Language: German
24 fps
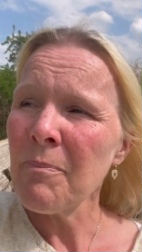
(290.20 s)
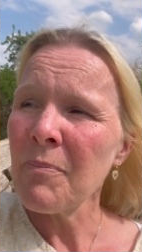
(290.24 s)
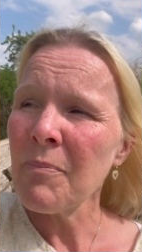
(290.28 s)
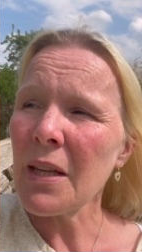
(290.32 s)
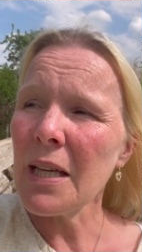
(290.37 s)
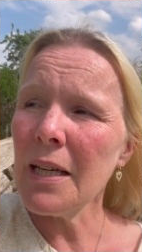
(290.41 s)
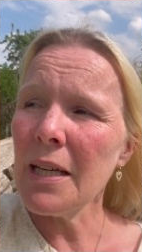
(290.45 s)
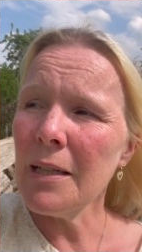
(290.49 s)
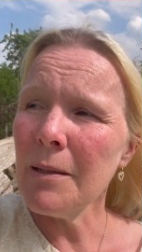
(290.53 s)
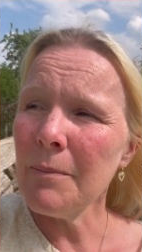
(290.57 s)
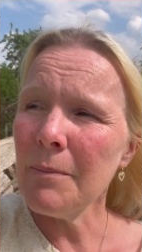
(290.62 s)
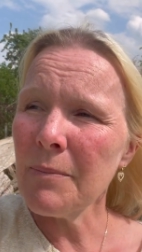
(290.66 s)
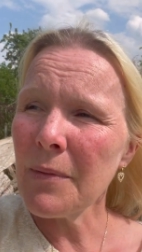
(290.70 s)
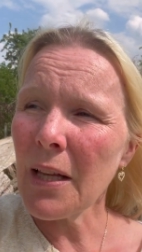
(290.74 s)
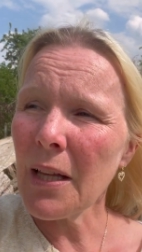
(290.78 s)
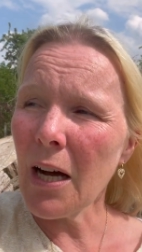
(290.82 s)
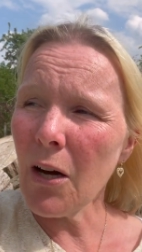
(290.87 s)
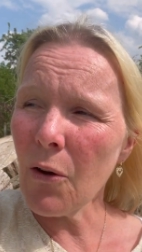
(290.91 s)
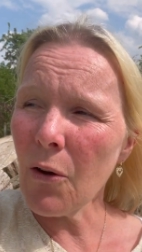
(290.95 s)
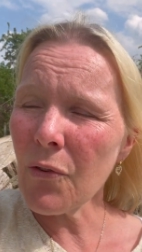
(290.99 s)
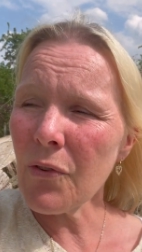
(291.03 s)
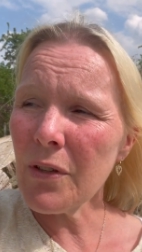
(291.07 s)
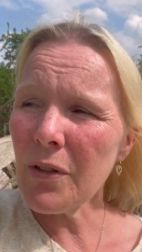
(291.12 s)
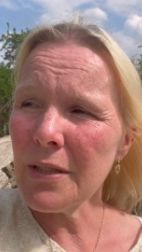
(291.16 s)
Ähm,
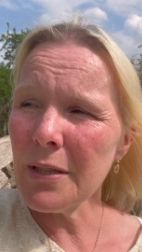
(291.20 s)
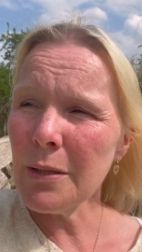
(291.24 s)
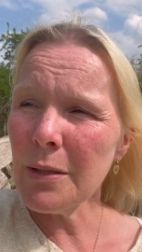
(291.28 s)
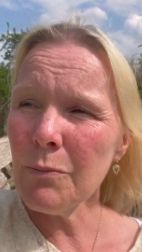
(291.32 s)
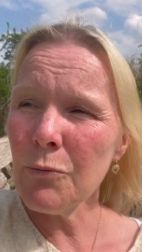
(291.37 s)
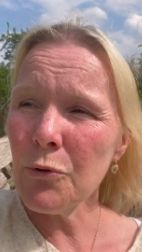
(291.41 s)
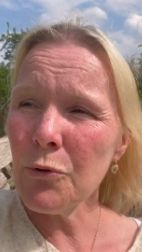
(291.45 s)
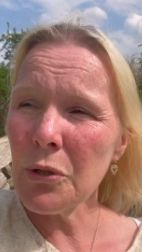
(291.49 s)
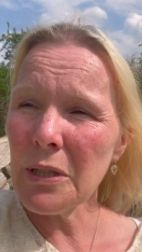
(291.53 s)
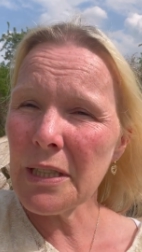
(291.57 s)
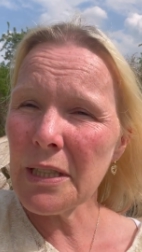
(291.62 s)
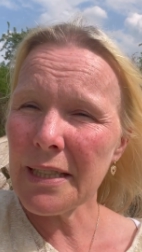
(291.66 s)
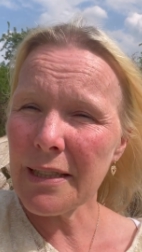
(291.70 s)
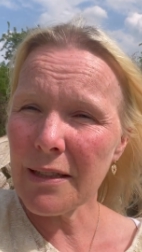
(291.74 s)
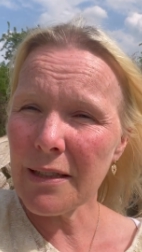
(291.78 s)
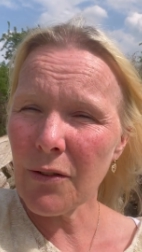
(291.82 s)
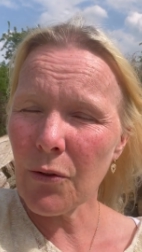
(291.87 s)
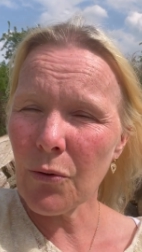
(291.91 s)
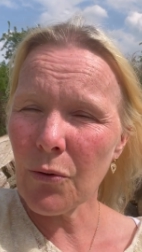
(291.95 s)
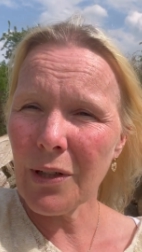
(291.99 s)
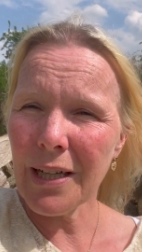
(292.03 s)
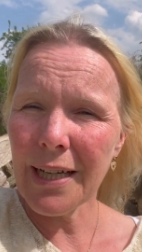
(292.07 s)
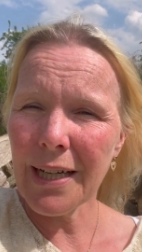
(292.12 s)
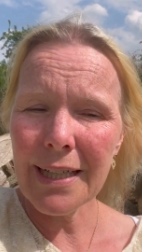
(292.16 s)
außerdem würde ich
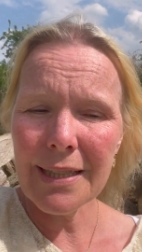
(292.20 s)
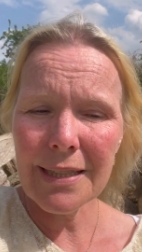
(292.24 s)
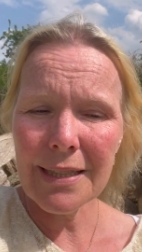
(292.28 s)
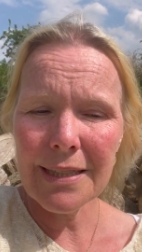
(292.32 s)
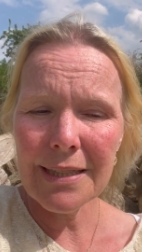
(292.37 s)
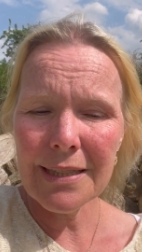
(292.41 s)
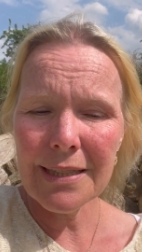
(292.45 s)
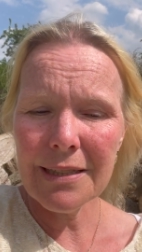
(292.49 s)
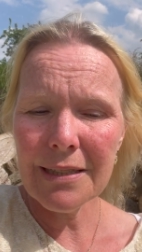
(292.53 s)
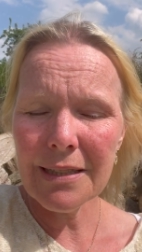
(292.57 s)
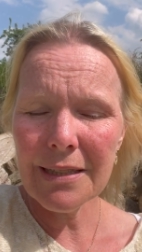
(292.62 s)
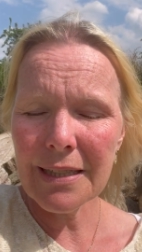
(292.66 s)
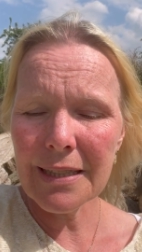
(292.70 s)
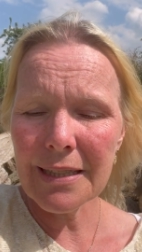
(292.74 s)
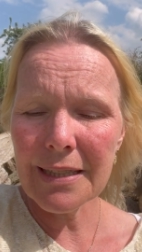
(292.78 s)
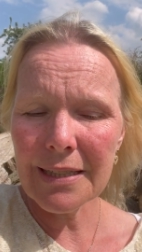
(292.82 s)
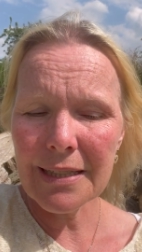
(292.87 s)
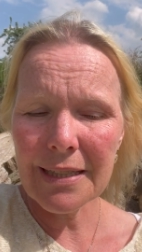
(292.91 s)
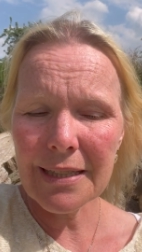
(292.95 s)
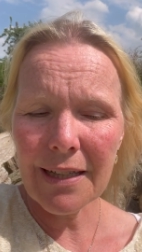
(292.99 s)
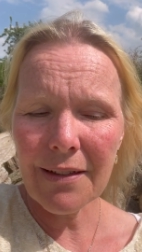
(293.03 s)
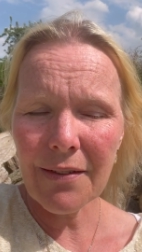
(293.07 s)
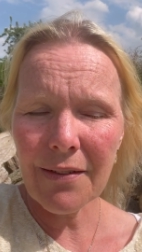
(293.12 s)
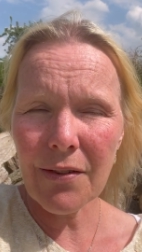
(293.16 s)
dazu raten, äh,
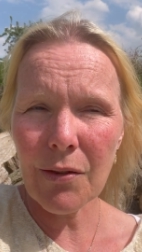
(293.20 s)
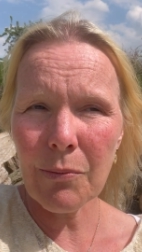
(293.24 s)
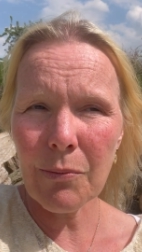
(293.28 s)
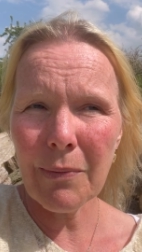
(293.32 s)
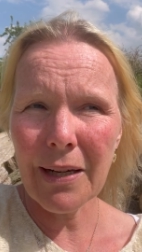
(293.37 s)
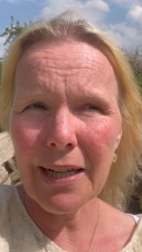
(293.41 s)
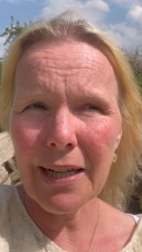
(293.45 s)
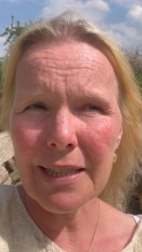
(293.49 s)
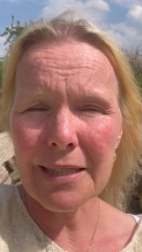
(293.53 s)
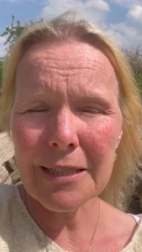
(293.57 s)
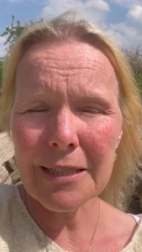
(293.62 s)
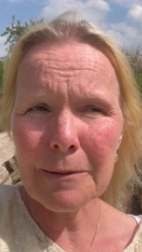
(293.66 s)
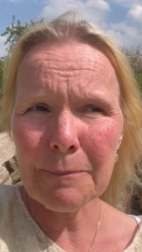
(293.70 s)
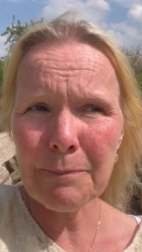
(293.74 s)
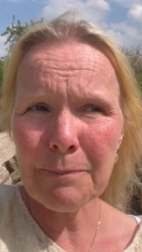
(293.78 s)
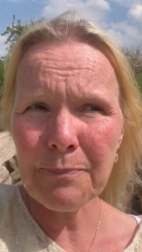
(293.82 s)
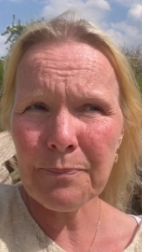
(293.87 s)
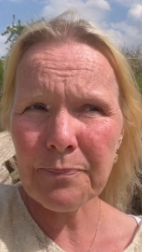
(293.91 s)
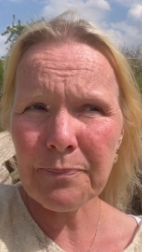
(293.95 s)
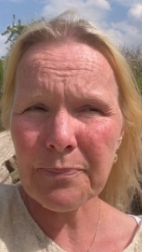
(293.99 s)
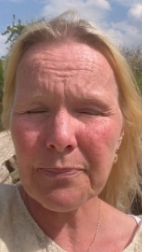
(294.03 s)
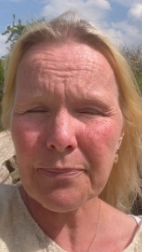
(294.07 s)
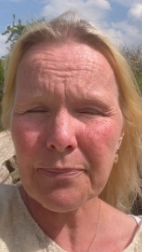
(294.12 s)
dass man